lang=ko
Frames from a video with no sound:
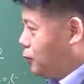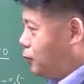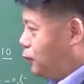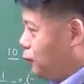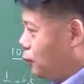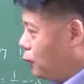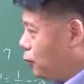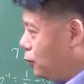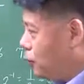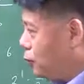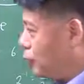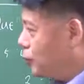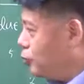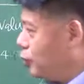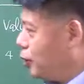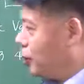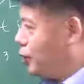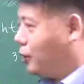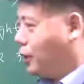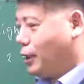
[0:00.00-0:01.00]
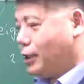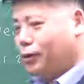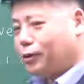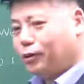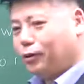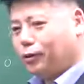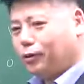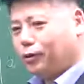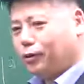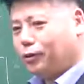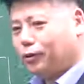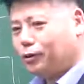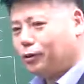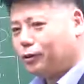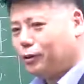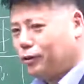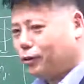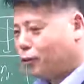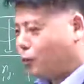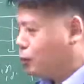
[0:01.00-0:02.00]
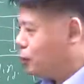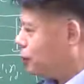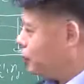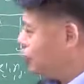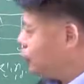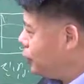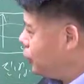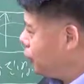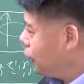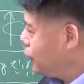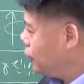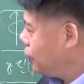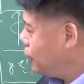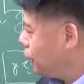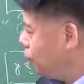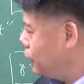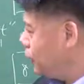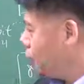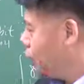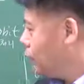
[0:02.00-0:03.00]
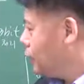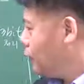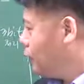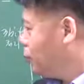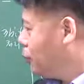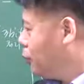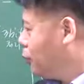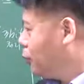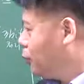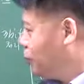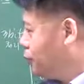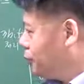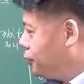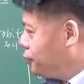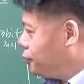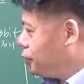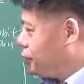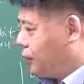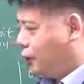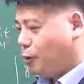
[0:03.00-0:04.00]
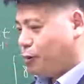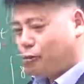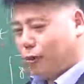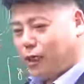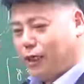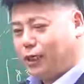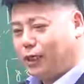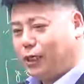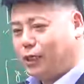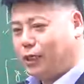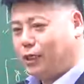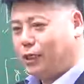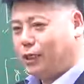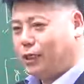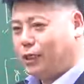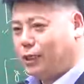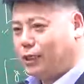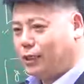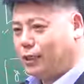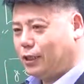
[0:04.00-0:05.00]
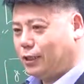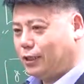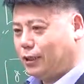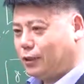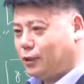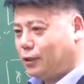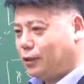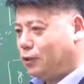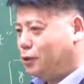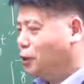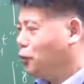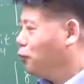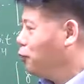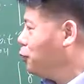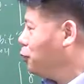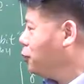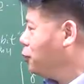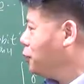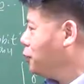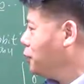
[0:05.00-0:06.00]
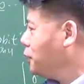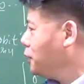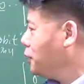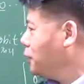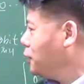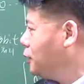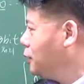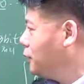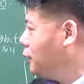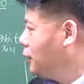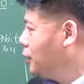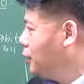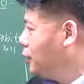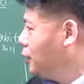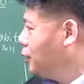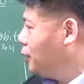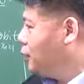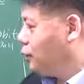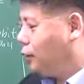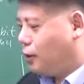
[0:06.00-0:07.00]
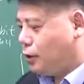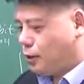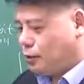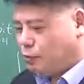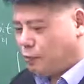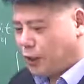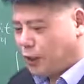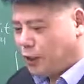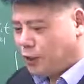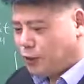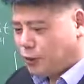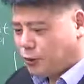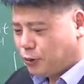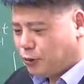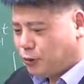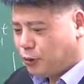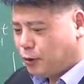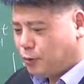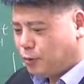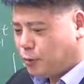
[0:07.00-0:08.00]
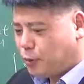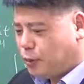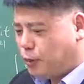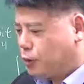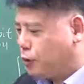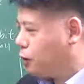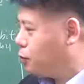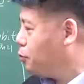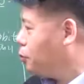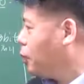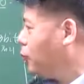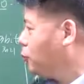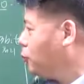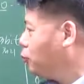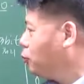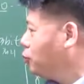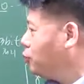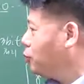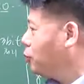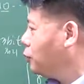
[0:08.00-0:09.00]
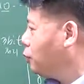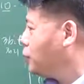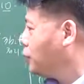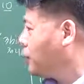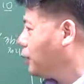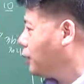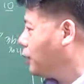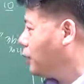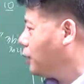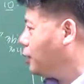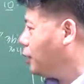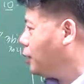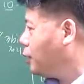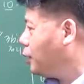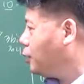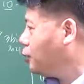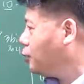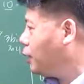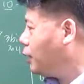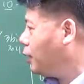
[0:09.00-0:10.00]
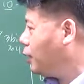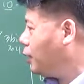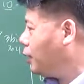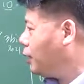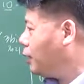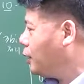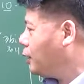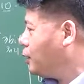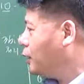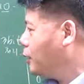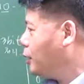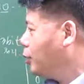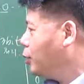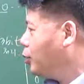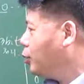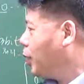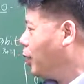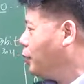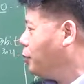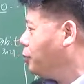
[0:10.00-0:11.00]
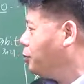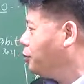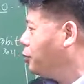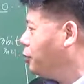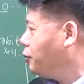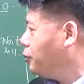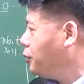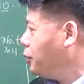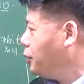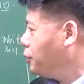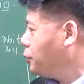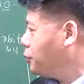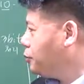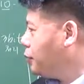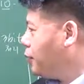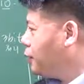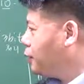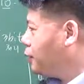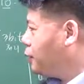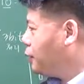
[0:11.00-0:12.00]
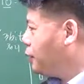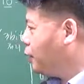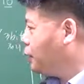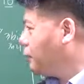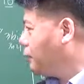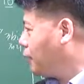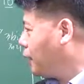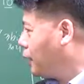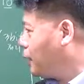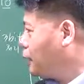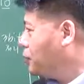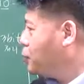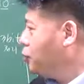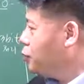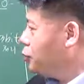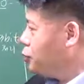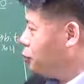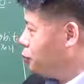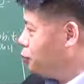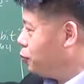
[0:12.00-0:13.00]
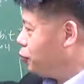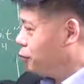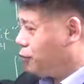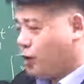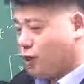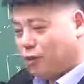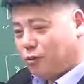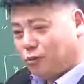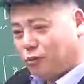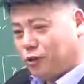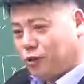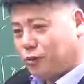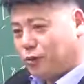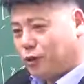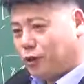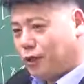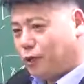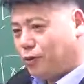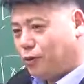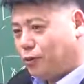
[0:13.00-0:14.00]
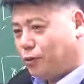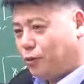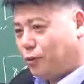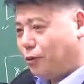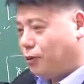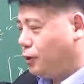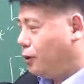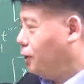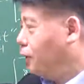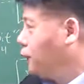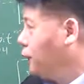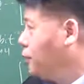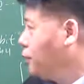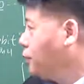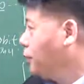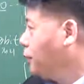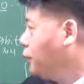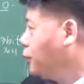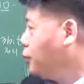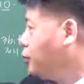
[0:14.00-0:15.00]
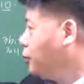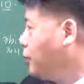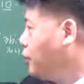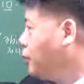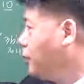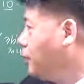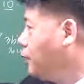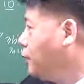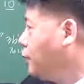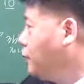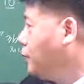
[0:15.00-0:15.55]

이런 것 때문에 그래요. 어, 여러분들이 요걸 쓰고 있단 말이야. 그런데 운영체제는 예전 거는 뭐 G80부터 시작했기 때문에 8진법도 있지만 책은 다 16진법이라고 보시면 되고 그 다음에